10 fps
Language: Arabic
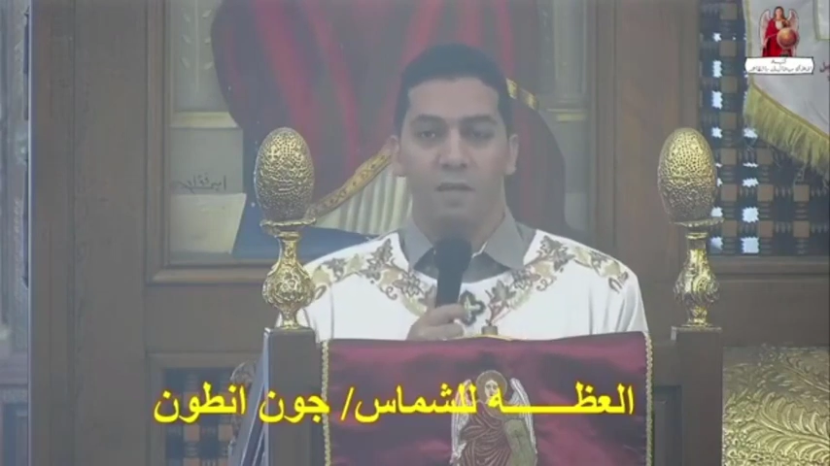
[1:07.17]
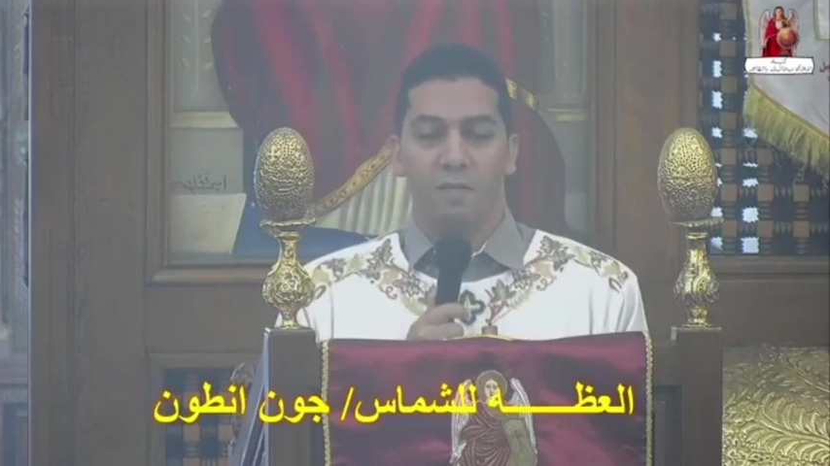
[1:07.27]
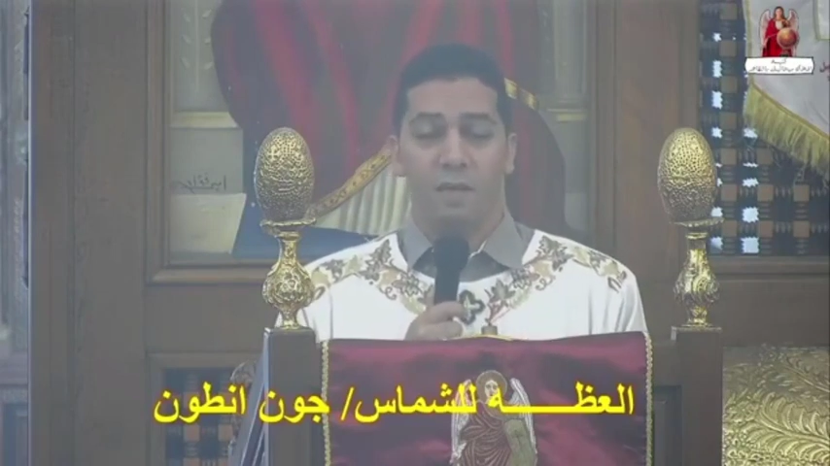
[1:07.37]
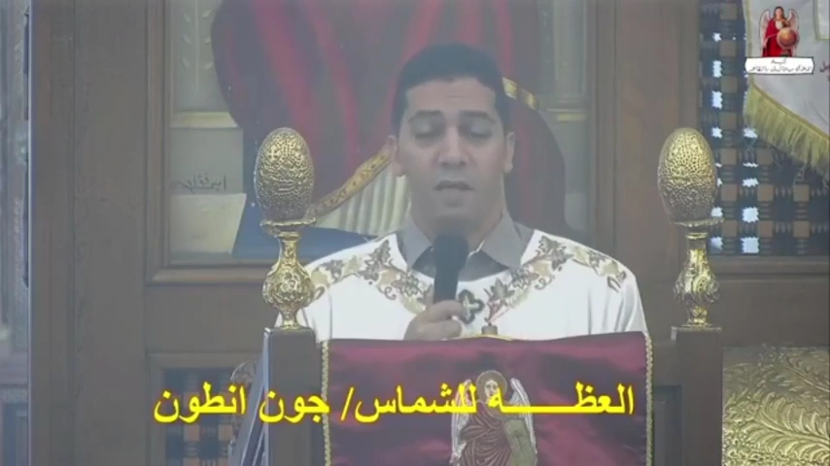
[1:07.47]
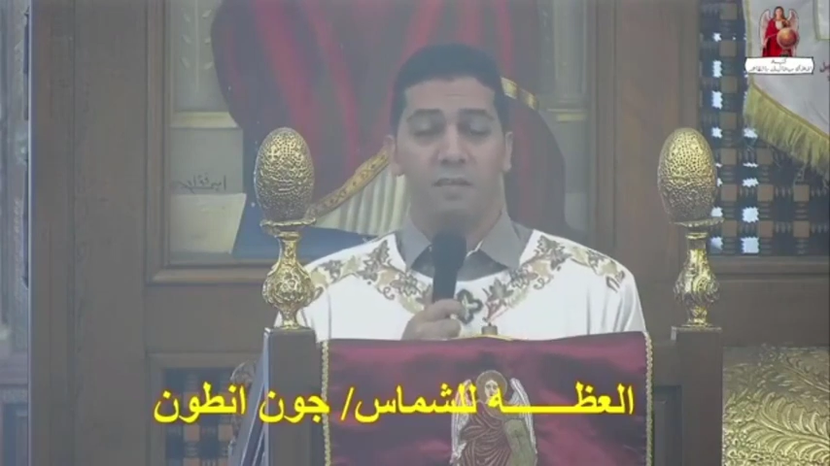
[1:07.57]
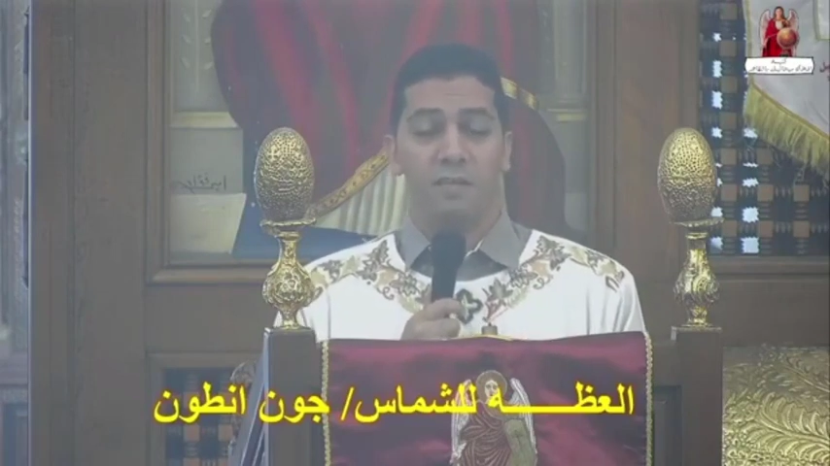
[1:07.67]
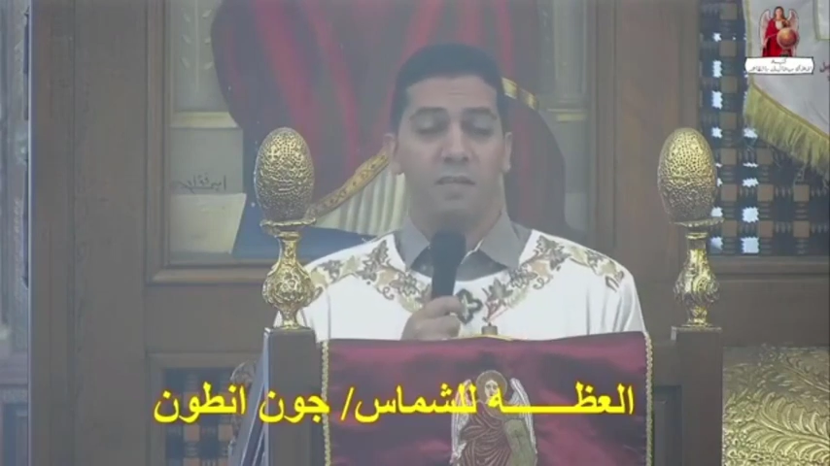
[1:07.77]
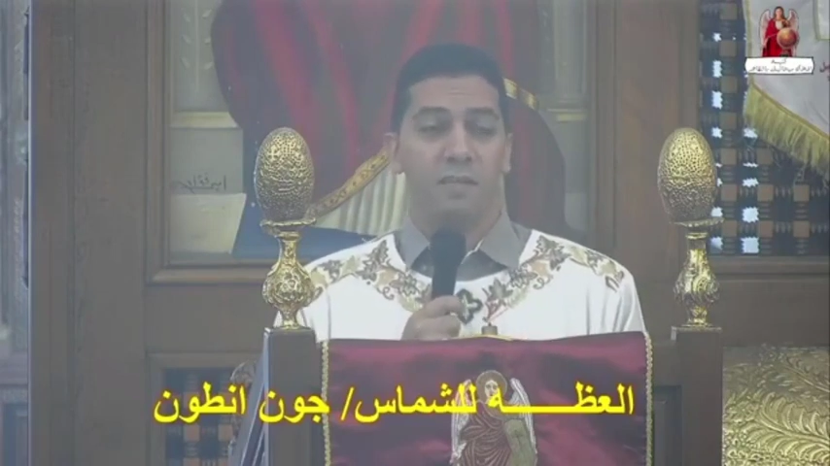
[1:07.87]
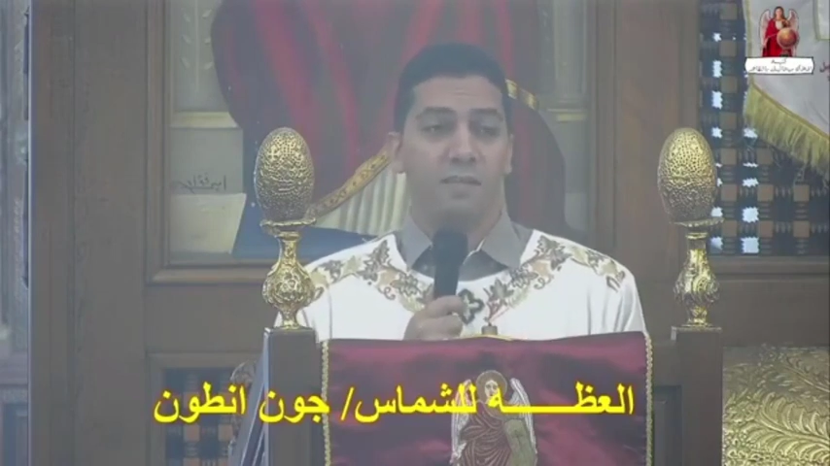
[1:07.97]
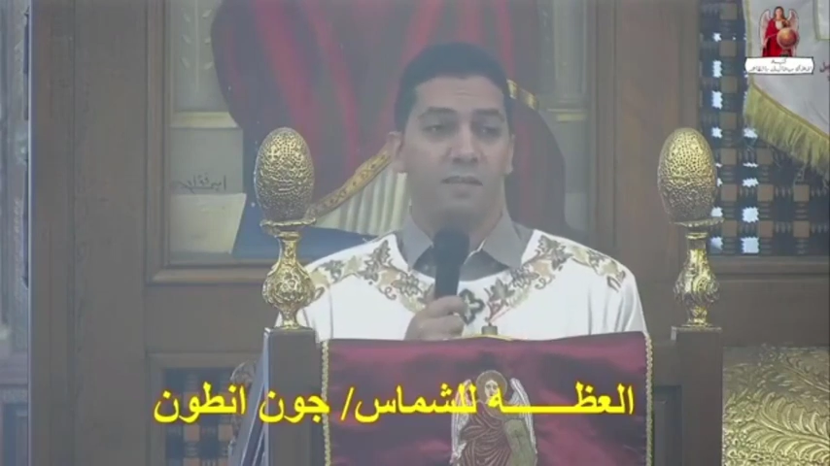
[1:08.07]
فراحت
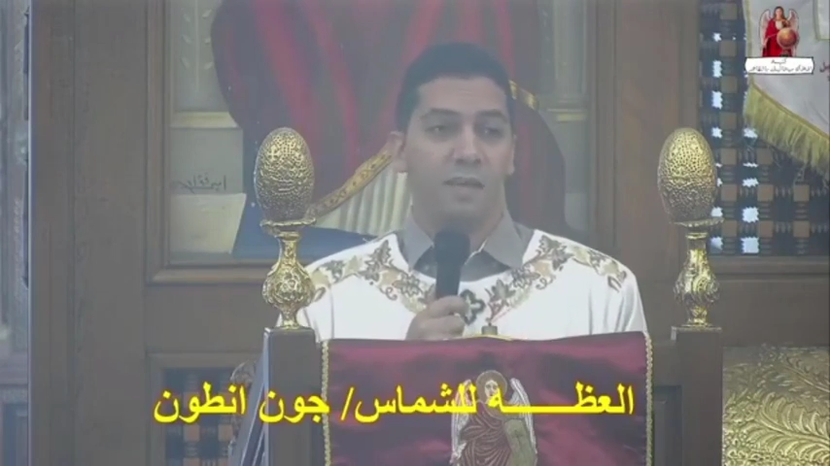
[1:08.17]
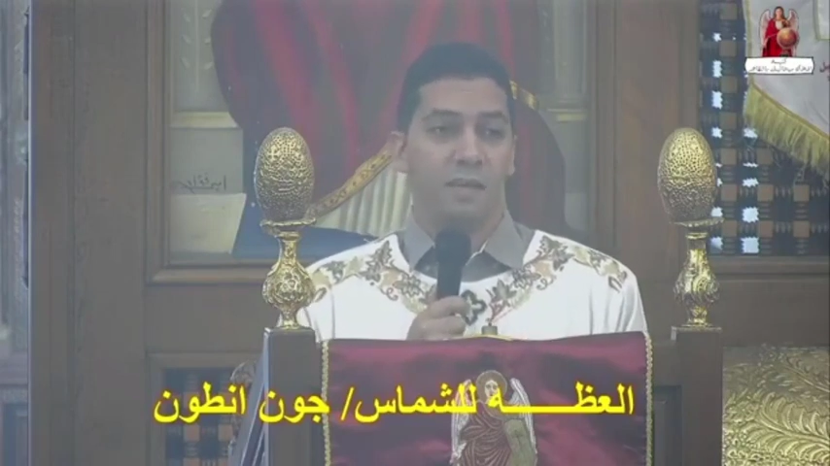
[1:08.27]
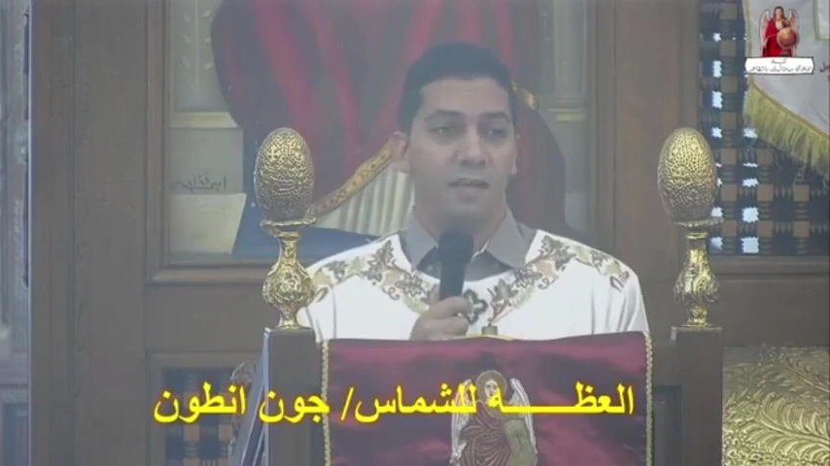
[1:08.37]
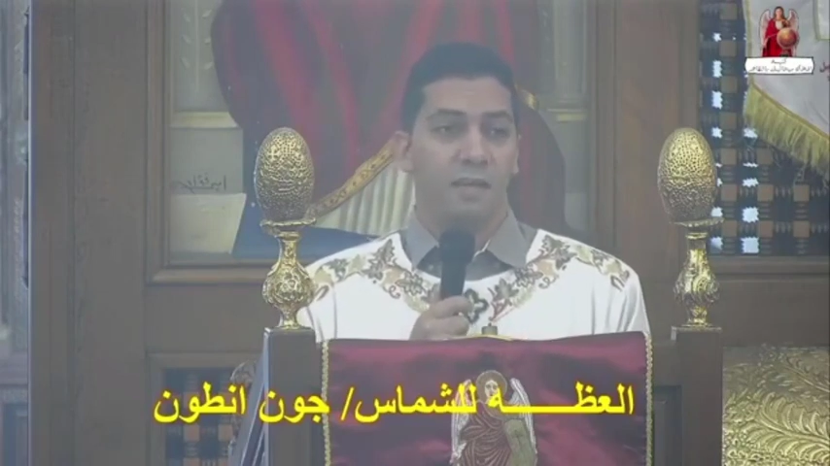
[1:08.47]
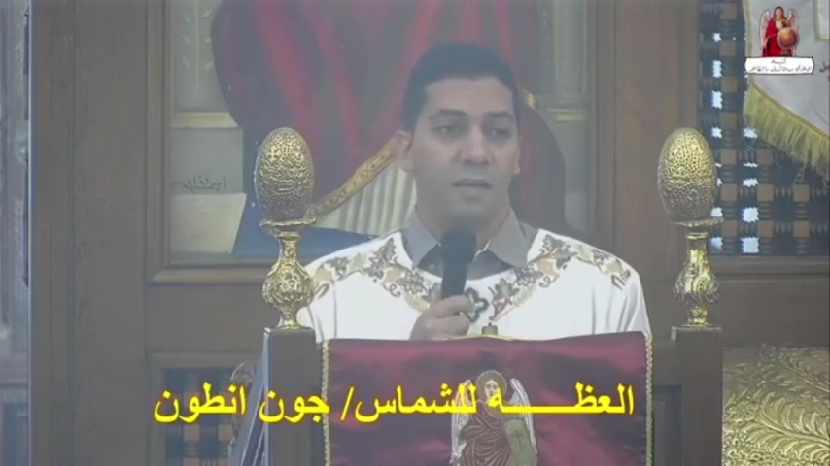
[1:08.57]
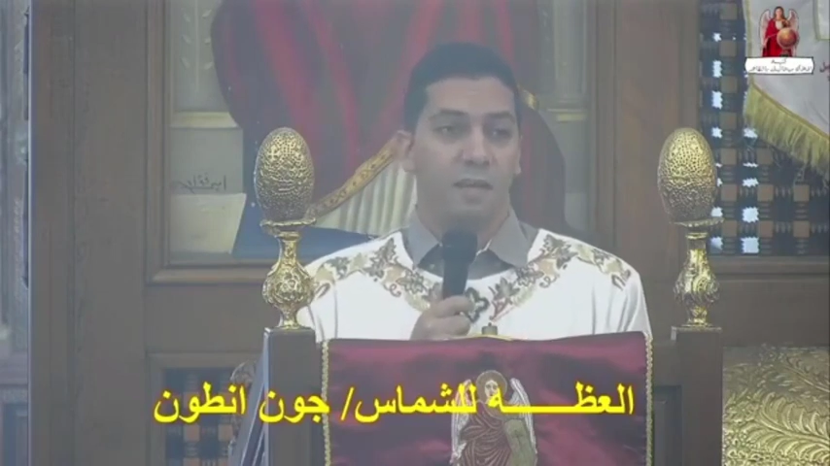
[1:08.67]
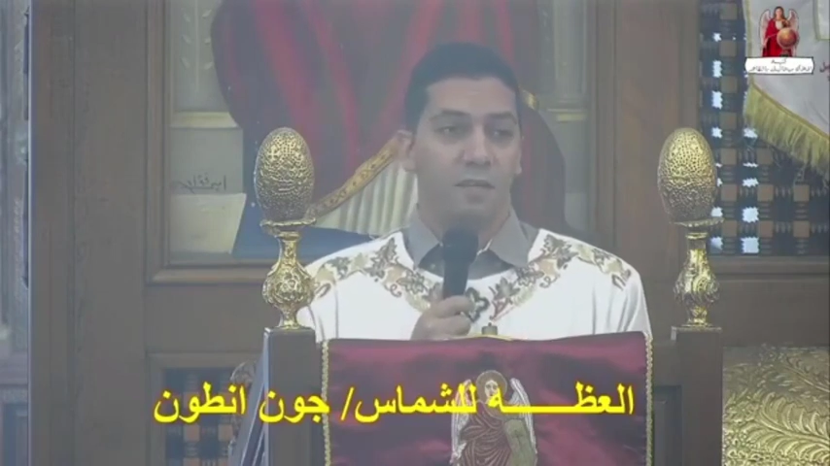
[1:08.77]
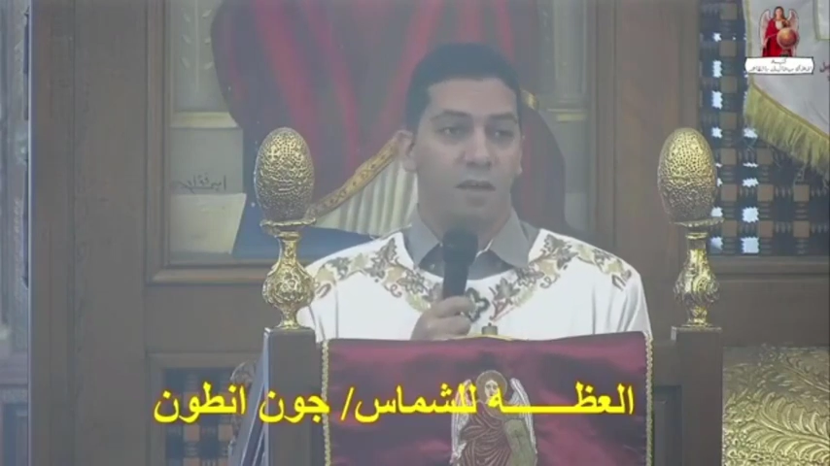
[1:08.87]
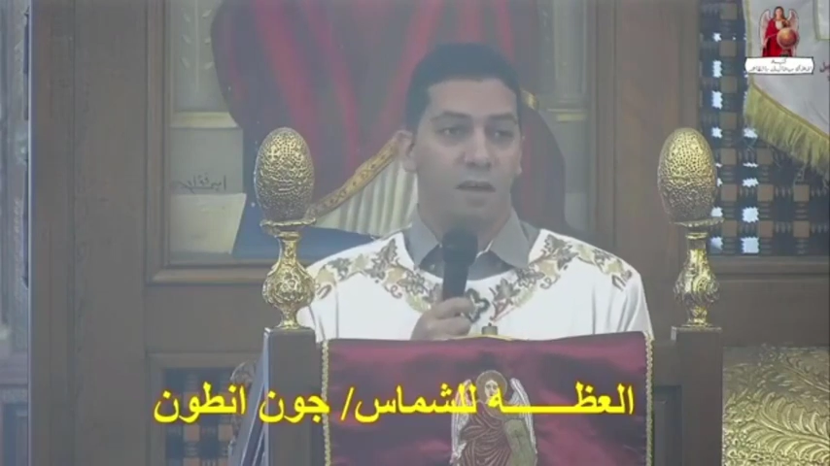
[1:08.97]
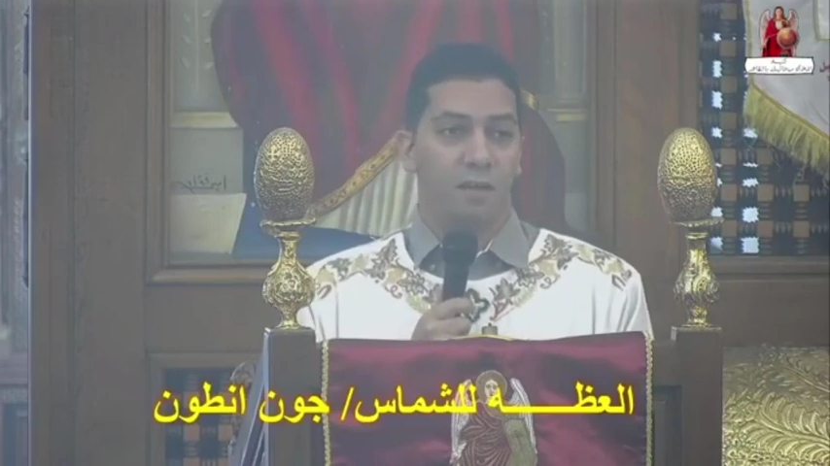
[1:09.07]
الكنيسة
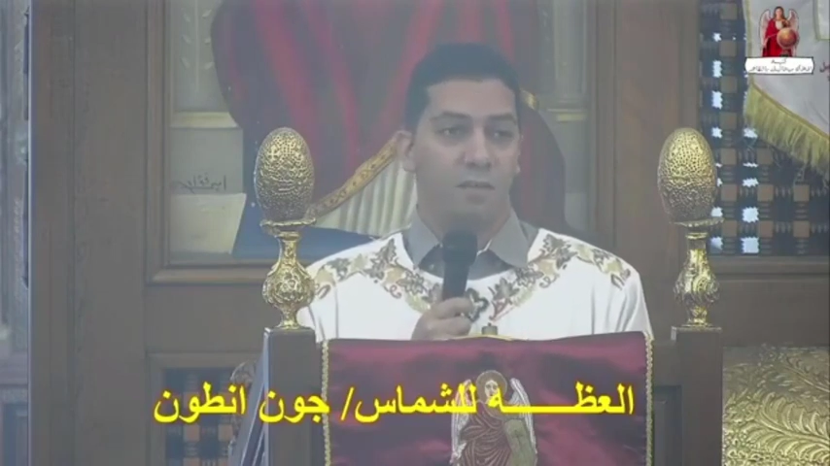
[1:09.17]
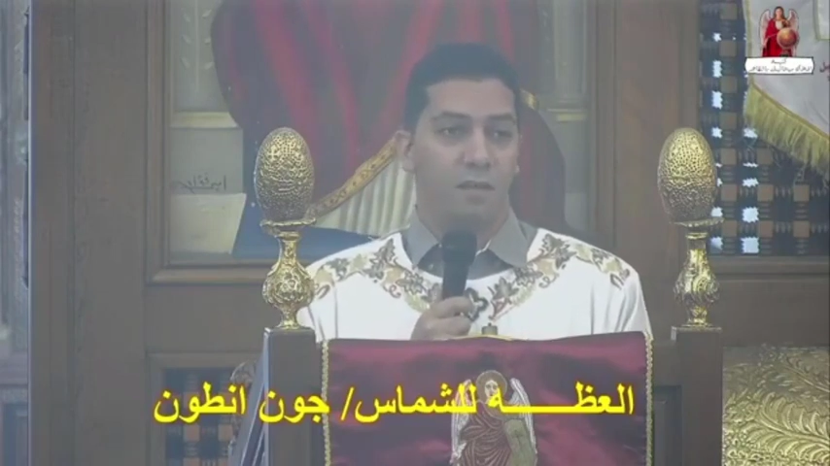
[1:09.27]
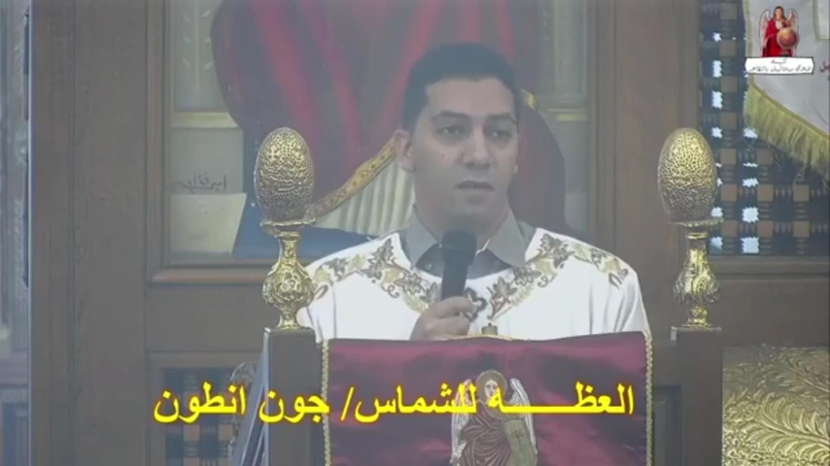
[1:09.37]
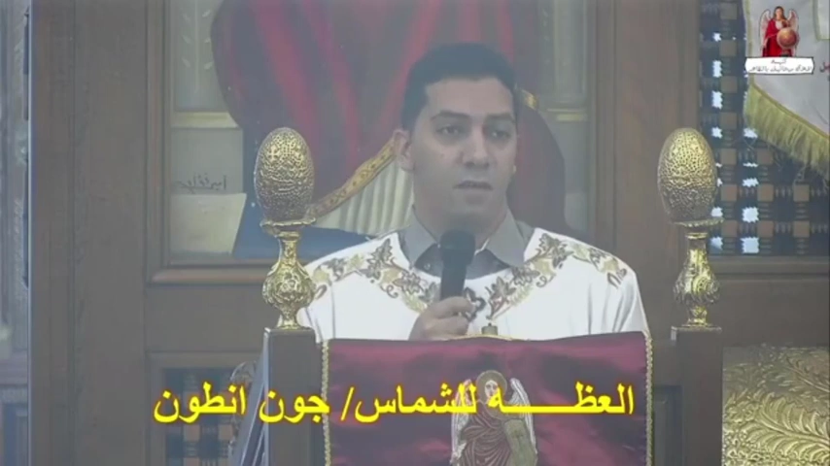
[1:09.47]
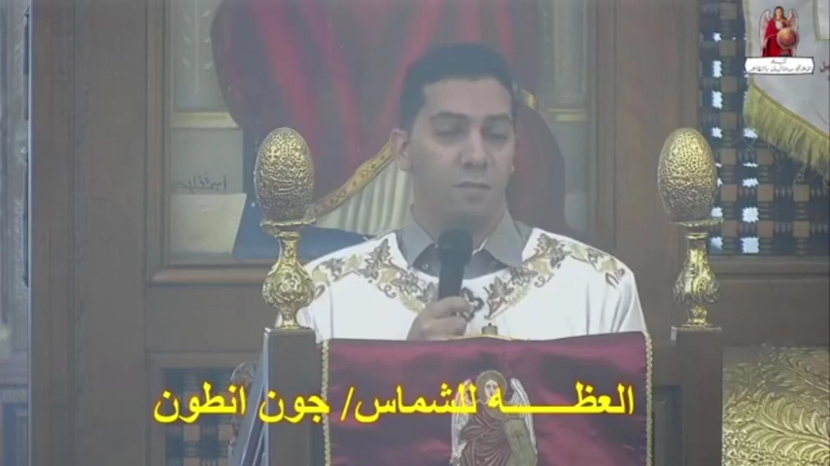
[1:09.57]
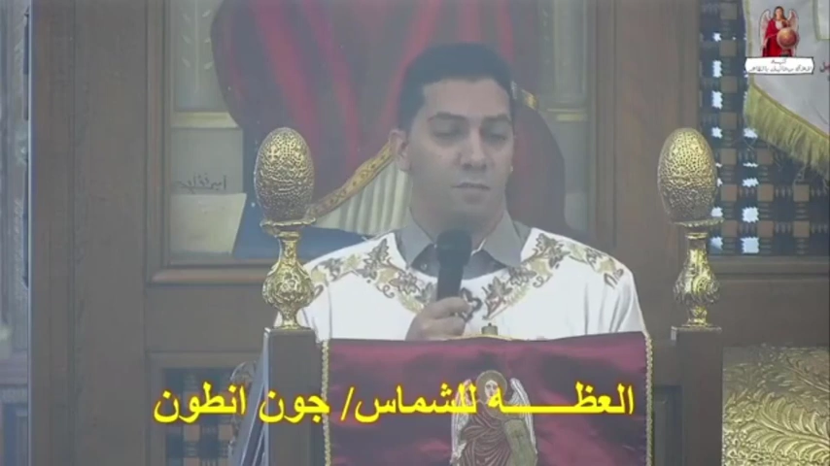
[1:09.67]
النهاردة